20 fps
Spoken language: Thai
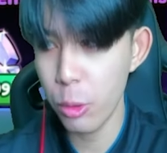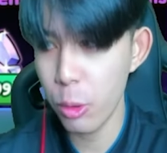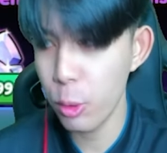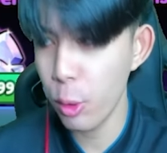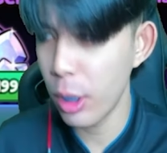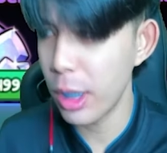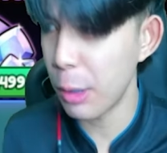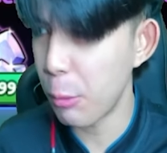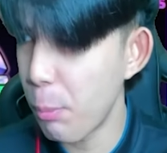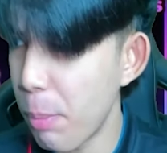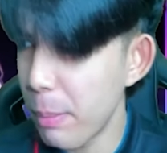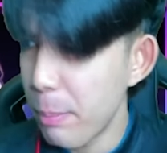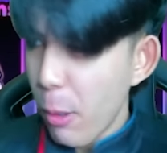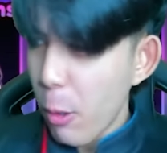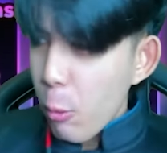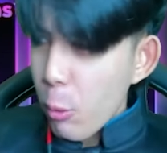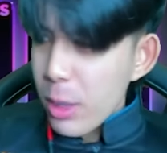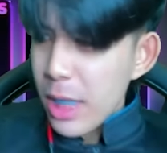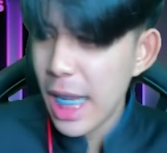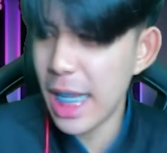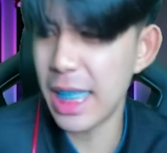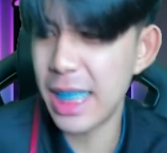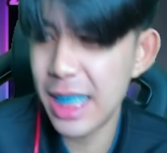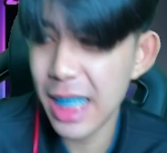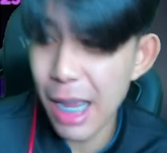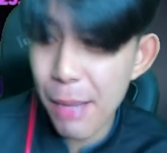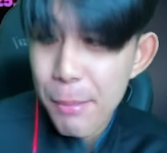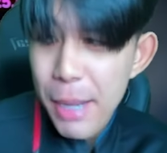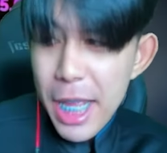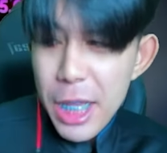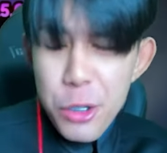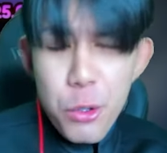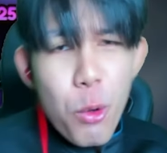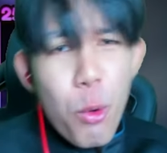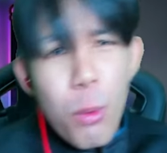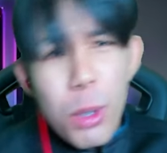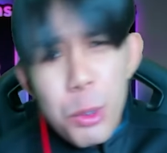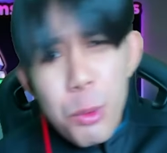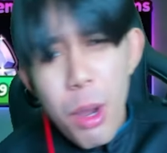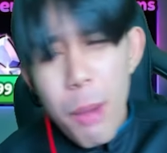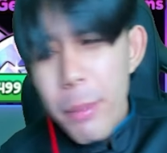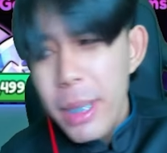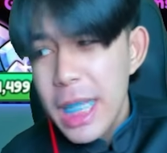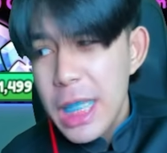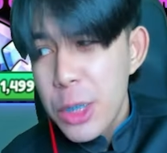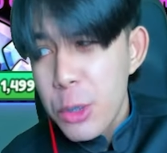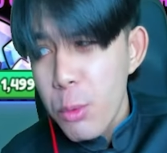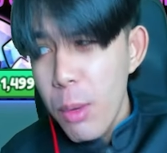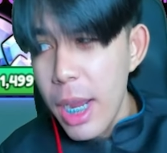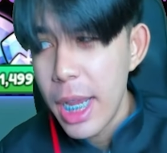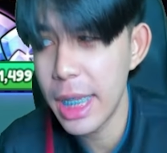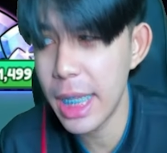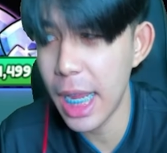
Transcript: หน่อยเลยเป็นเพราะกูใส่เสื้อแมนยูว่าดวงมันเลยซวยเนี่ย